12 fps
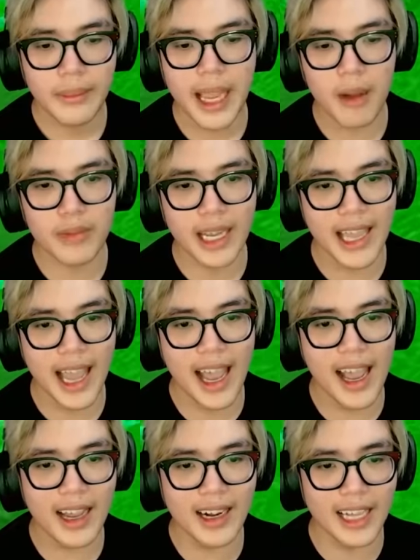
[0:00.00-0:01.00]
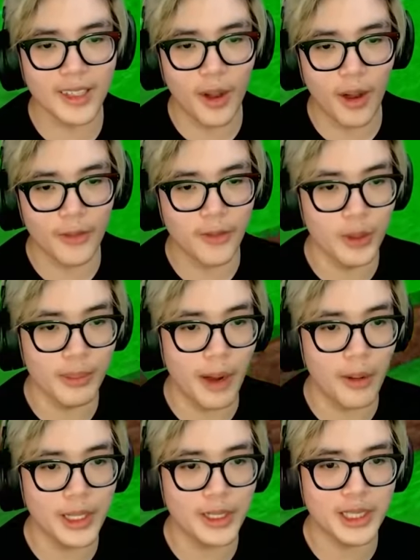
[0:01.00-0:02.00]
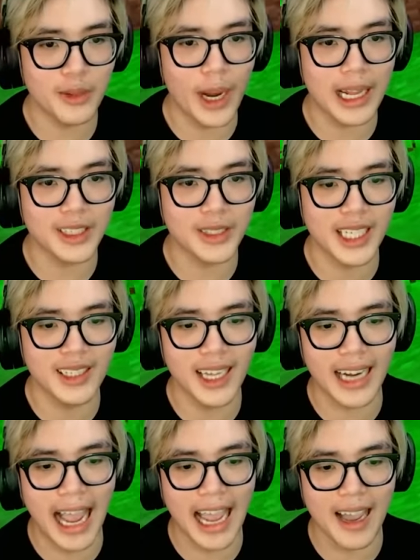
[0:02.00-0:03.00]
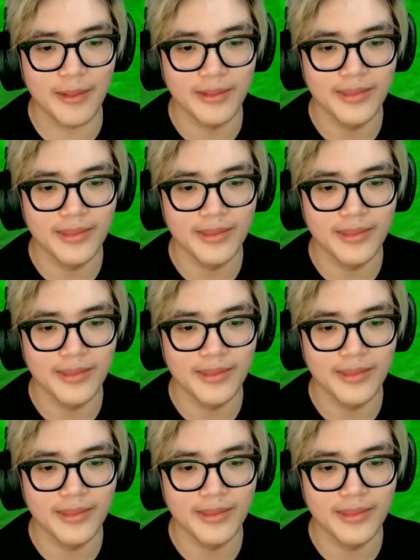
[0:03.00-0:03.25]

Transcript: mấy ông này nhá. để tôi hồi full máu đi tôi sẽ quay lại tôi xử lần hai ông